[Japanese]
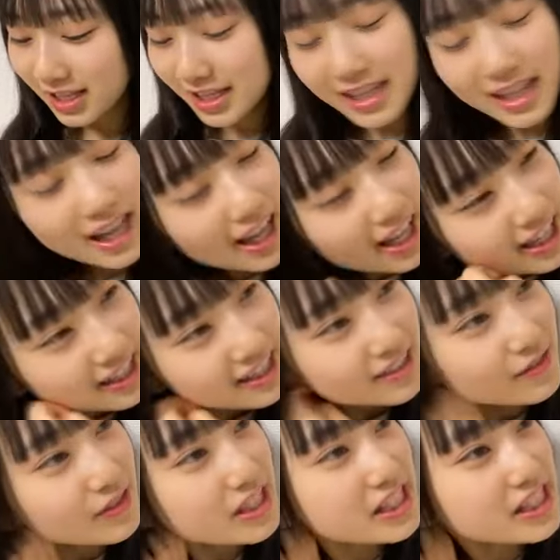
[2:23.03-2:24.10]
いや
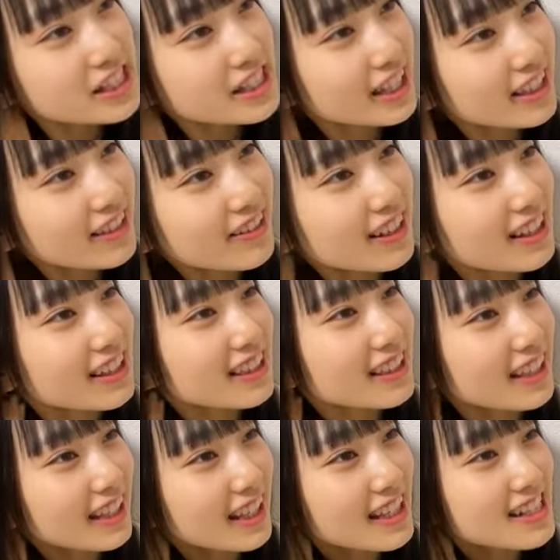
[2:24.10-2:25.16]
みっちゃんよかっ
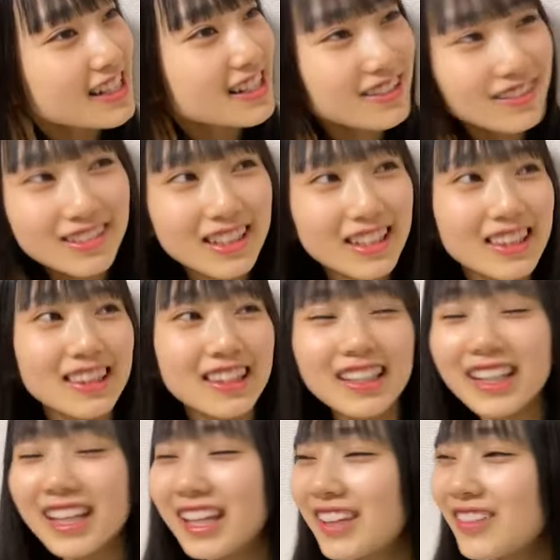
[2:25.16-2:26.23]
たねすごかった
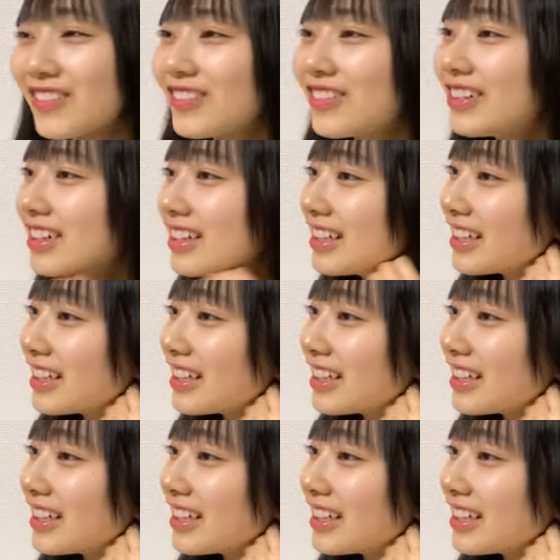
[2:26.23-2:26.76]
ねも